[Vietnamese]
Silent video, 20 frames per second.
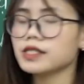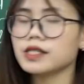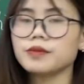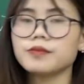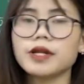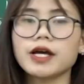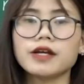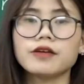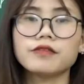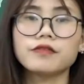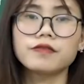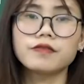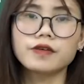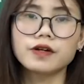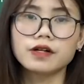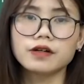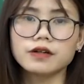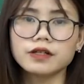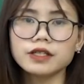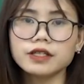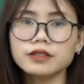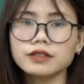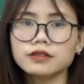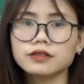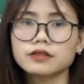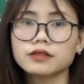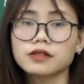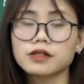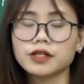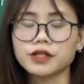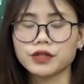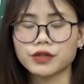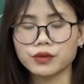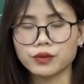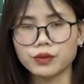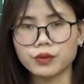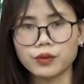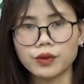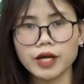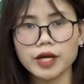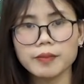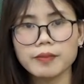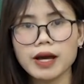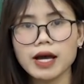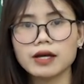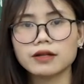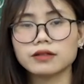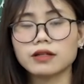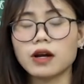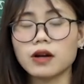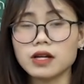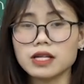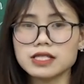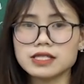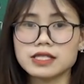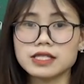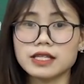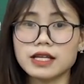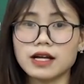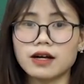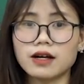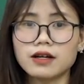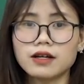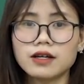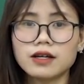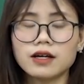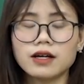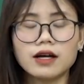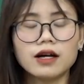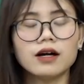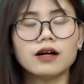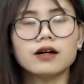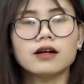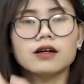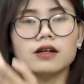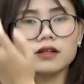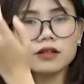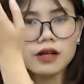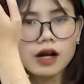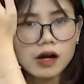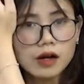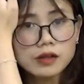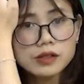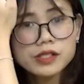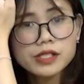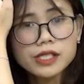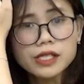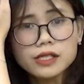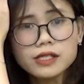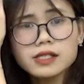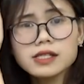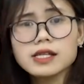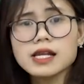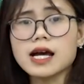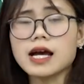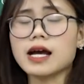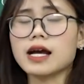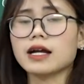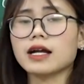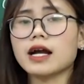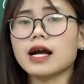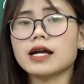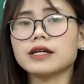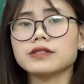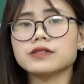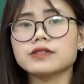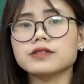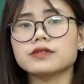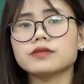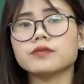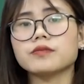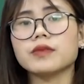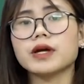chim này với người tù cách mạng đó là gì nhỉ à, đó chính là cái sự